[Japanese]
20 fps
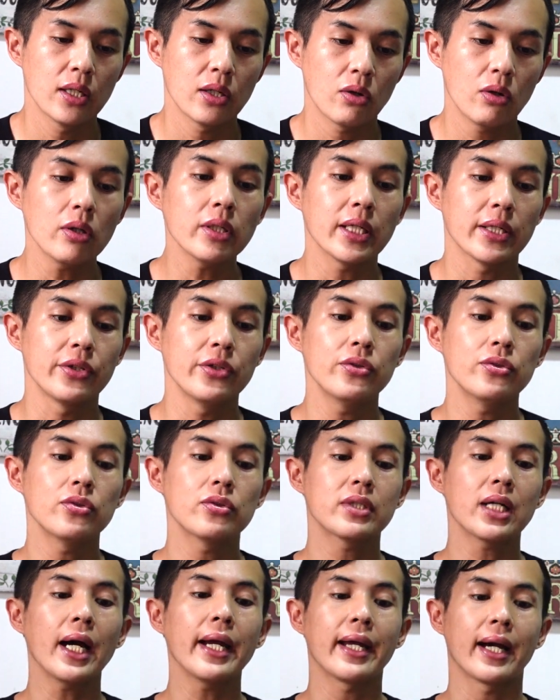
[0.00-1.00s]
これで誘
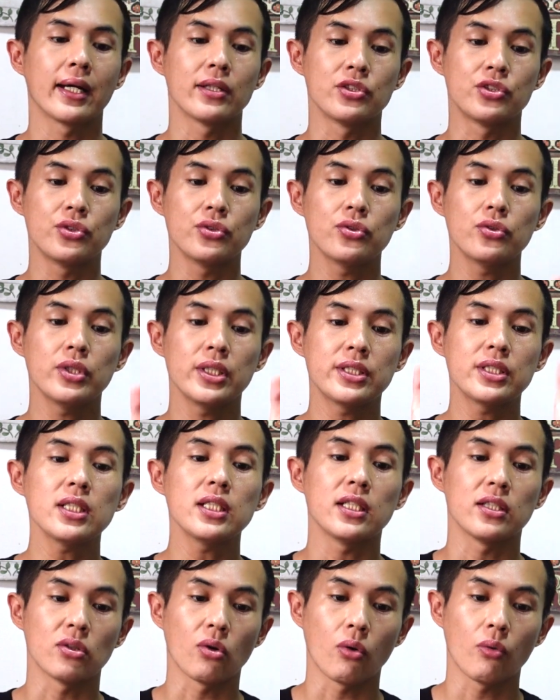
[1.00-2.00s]
拐犯11
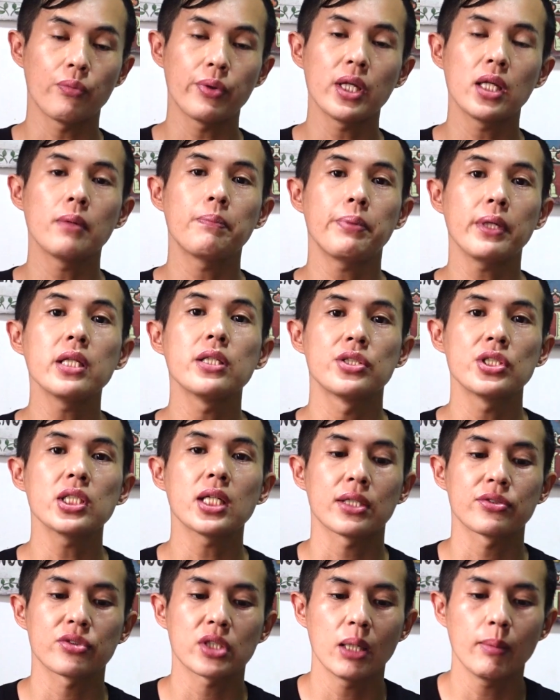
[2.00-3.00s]
人のフィリピン人
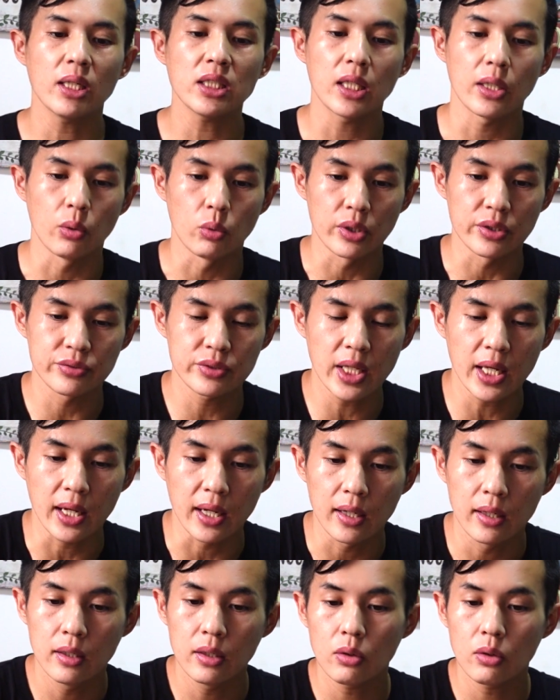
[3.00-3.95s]
が捕まったようですね。